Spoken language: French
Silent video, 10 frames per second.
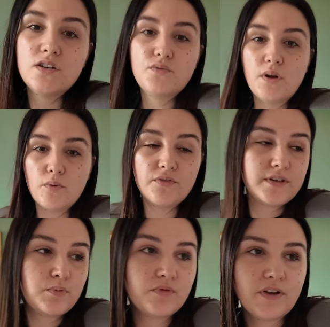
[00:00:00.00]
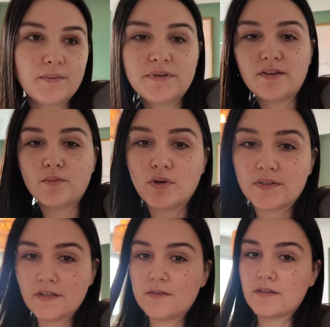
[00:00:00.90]
Et je voulais en profiter pour vous faire un petit
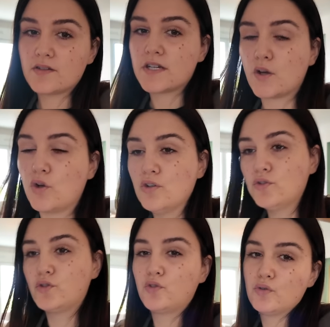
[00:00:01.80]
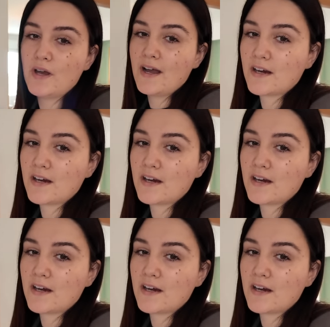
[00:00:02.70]
unboxing parce que j'ai reçu un